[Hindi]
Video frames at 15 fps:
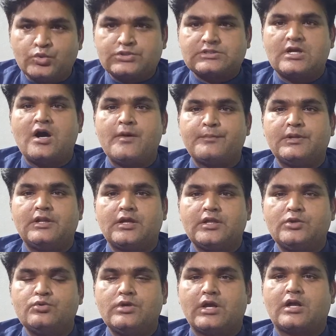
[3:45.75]
उस काम पे
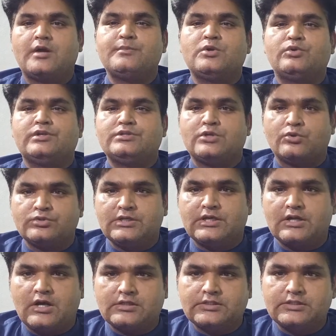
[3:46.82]
लगी हुई है कभी उन्हें यहूदी
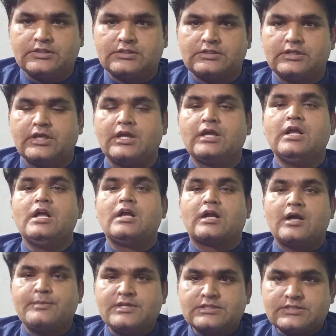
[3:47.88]
करार दे देते हैं
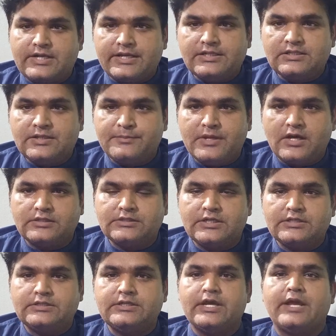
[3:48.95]
कभी इसराइल ने बयान
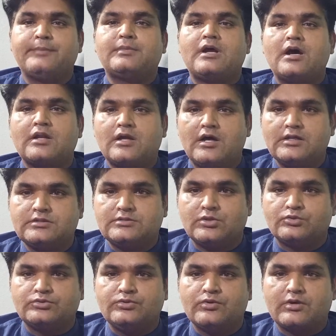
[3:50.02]
दे दिया है इमरान खान
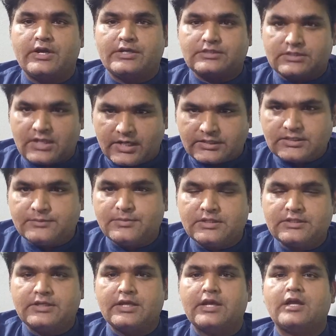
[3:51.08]
यहूदियों का इतिहादी
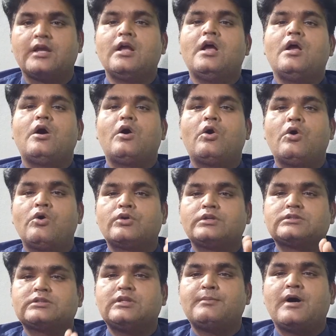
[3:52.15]
बन गया है
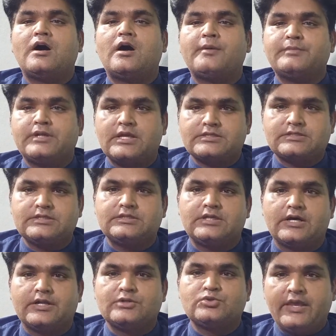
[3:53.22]
और तमाम रियासती
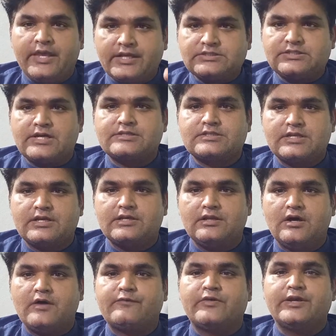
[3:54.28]
इदारे एक शख्स के
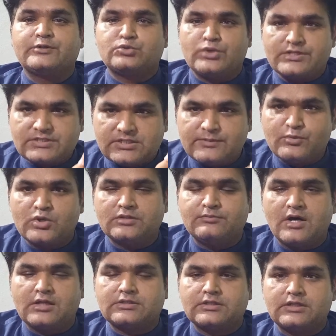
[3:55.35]
ख़िलाफ़ एक सौ अस्सी
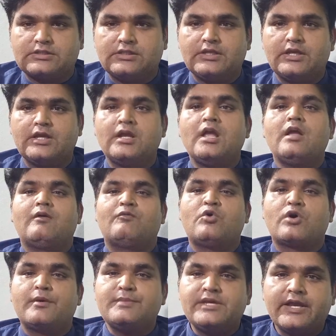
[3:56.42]
मुकदमात करते हैं
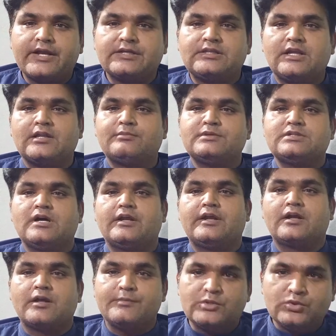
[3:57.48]
वो कभी एक अदालत में जा
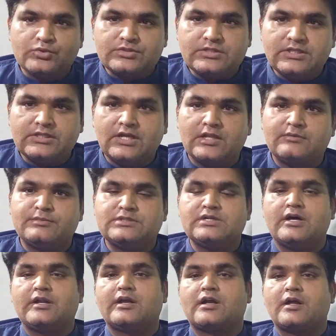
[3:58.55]
रहे हैं कभी दूसरी अदालत में
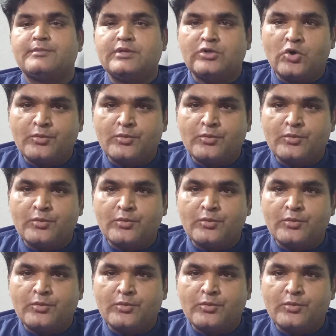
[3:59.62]
जा रहे हैं कभी